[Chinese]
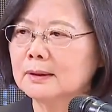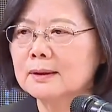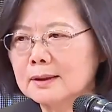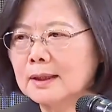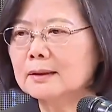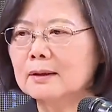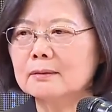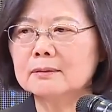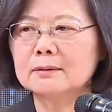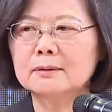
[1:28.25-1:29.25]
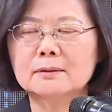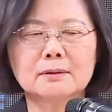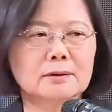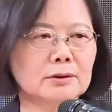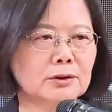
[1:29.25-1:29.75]
可以达到。
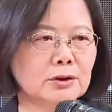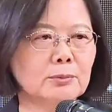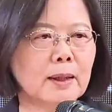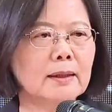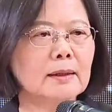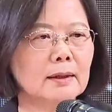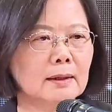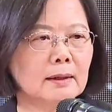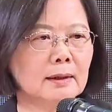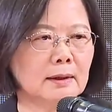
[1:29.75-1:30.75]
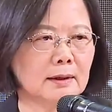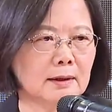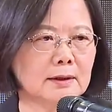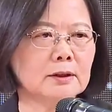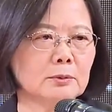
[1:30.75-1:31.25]
九百
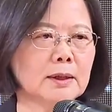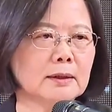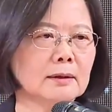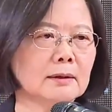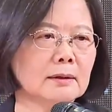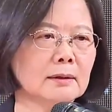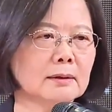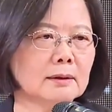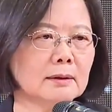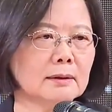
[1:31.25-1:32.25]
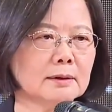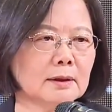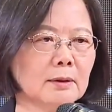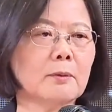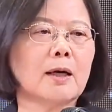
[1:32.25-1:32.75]
一十万
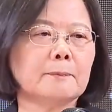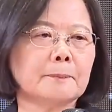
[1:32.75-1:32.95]
千瓦，